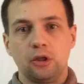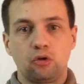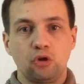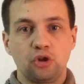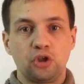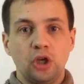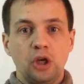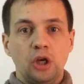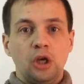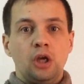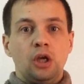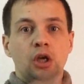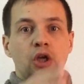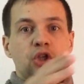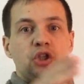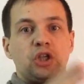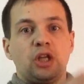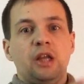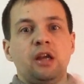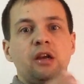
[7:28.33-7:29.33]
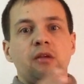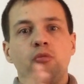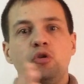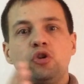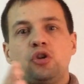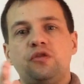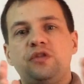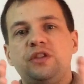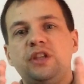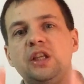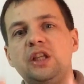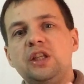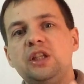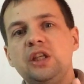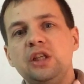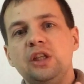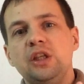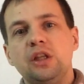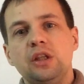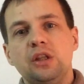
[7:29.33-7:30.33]
То есть человек может в
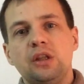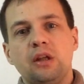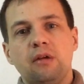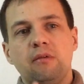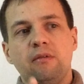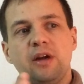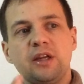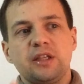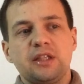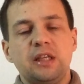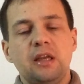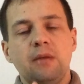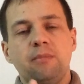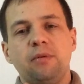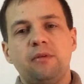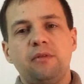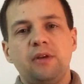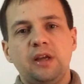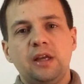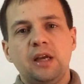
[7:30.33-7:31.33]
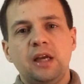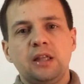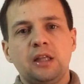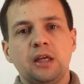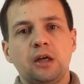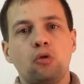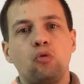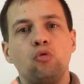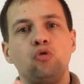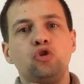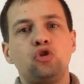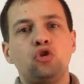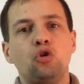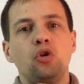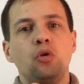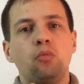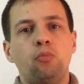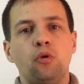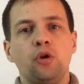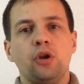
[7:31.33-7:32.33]
середине на вас не повлиять, так как он еще
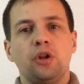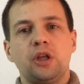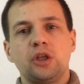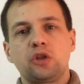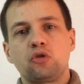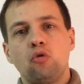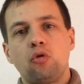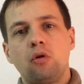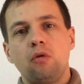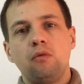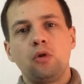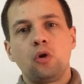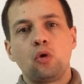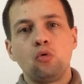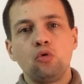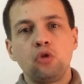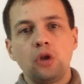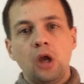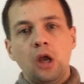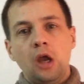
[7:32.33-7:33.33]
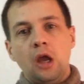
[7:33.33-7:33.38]
не понял, насколько вы крут,